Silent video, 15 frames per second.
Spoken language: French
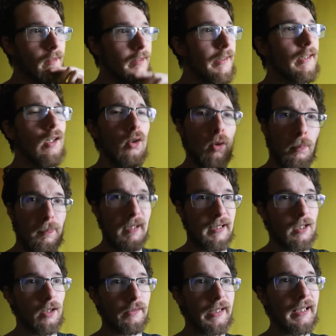Il nous plaît
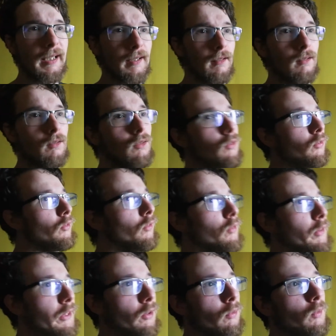corner
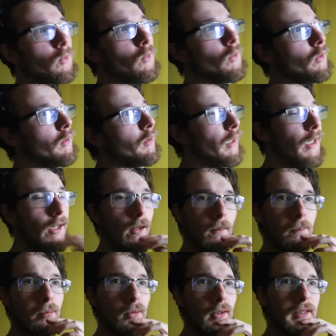Et en
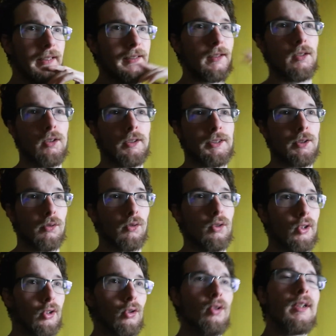plus, sur le
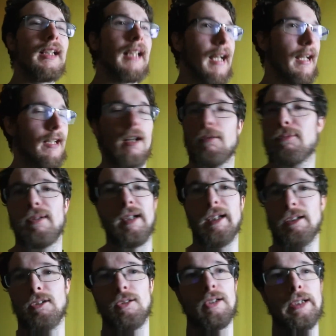jeu, il a rien
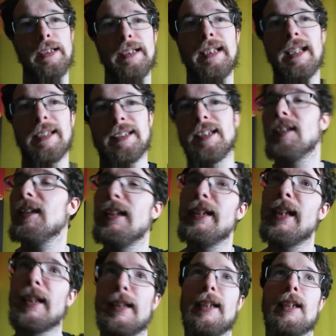fait. Il a été
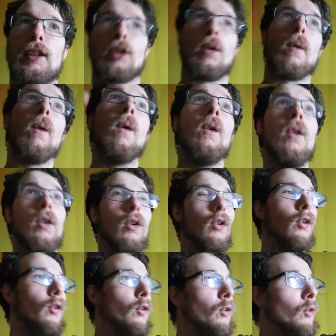inexistant.
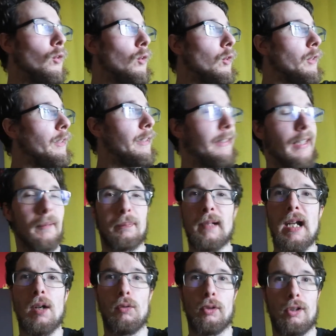il s'est
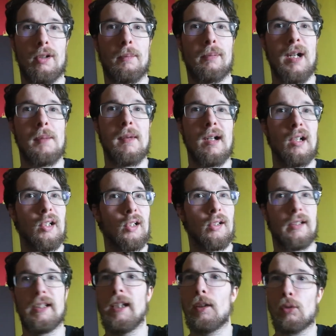pris un rouge en plein
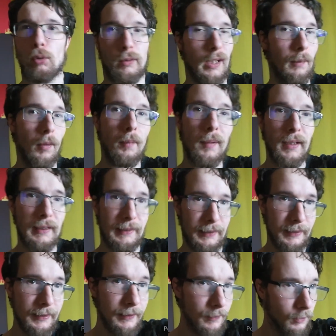match qui est totalement
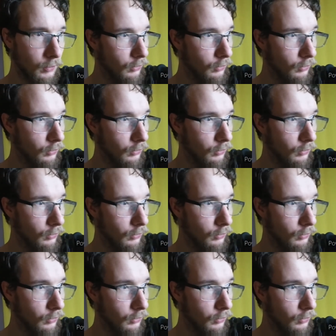mérité.